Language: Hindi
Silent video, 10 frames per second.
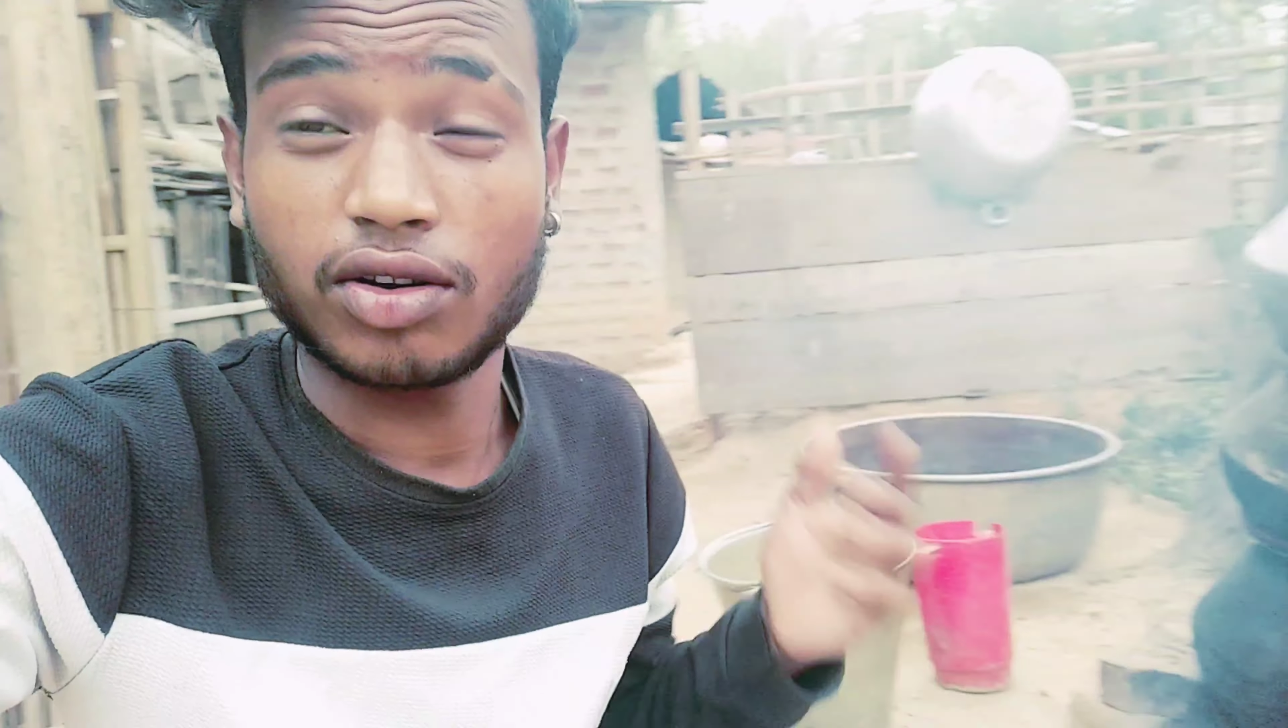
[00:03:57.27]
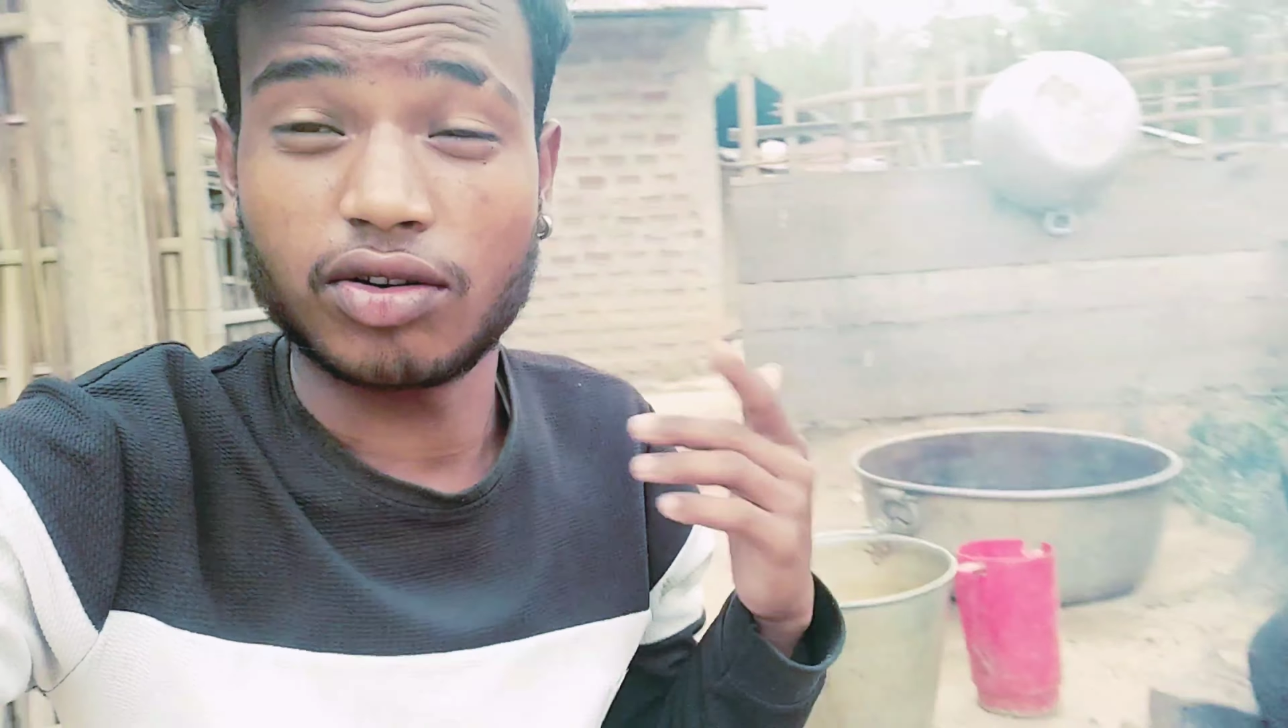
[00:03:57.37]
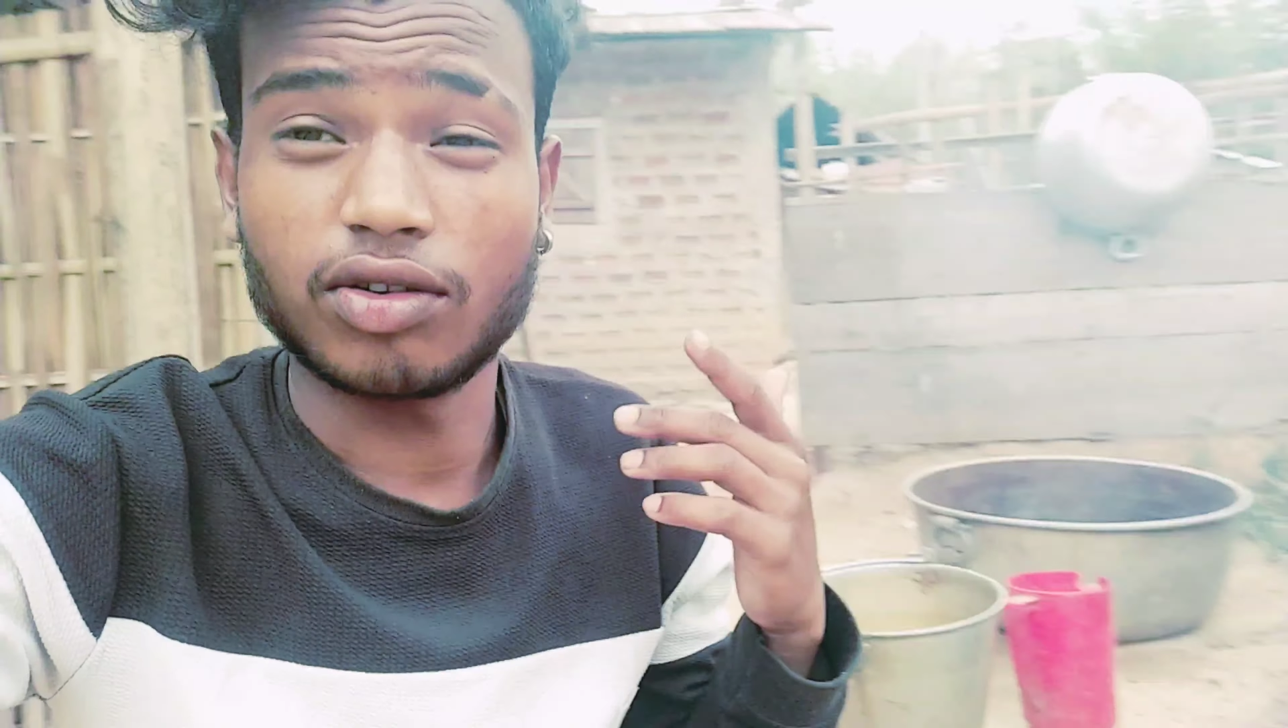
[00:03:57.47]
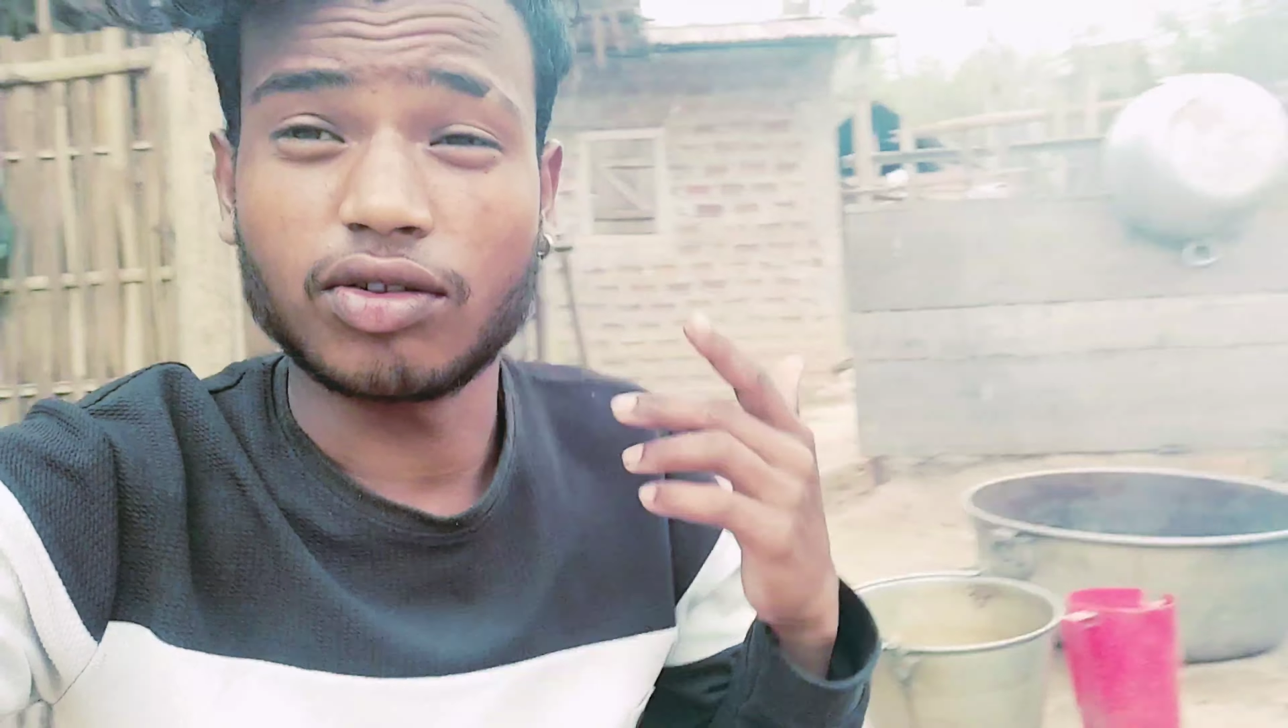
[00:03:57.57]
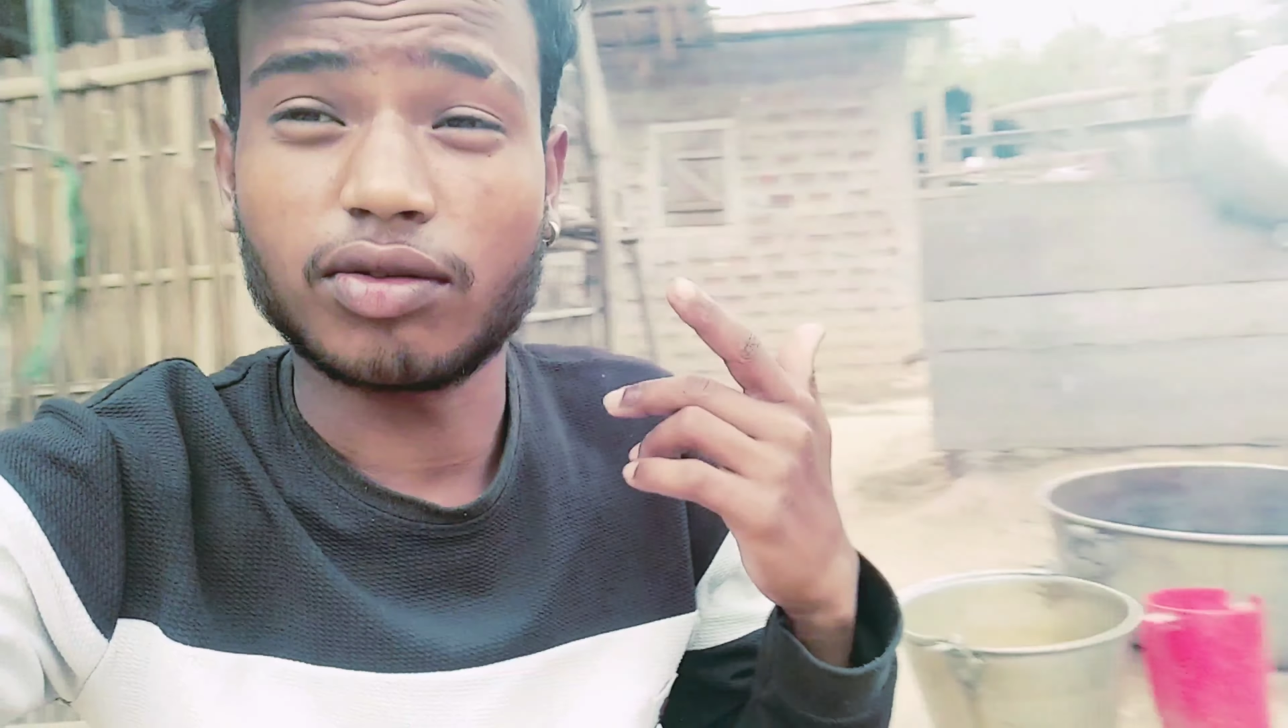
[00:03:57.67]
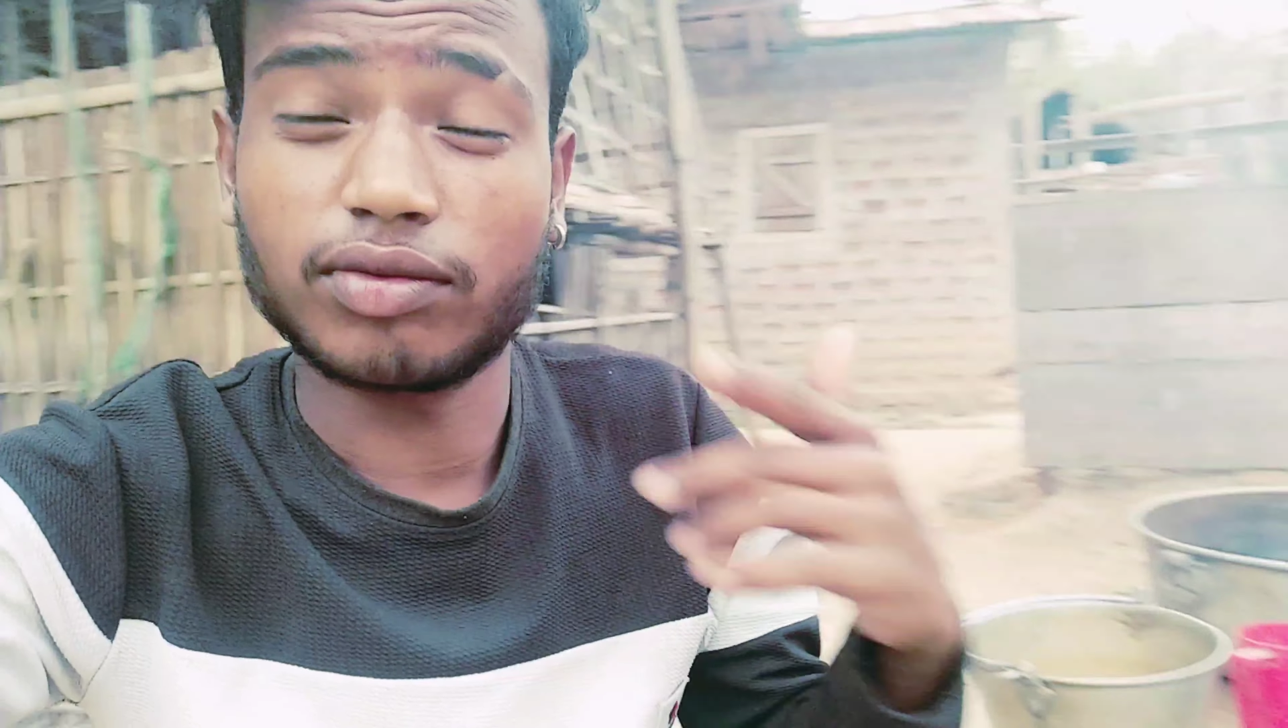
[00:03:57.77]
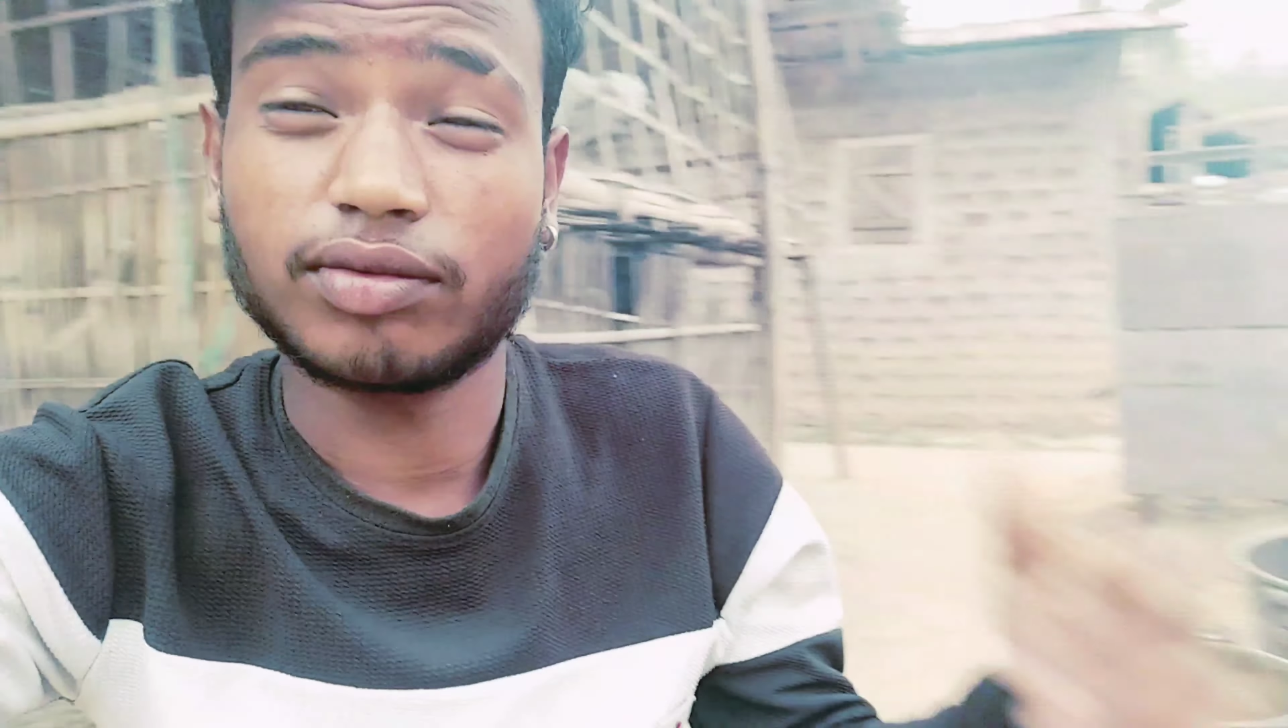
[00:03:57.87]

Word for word: वो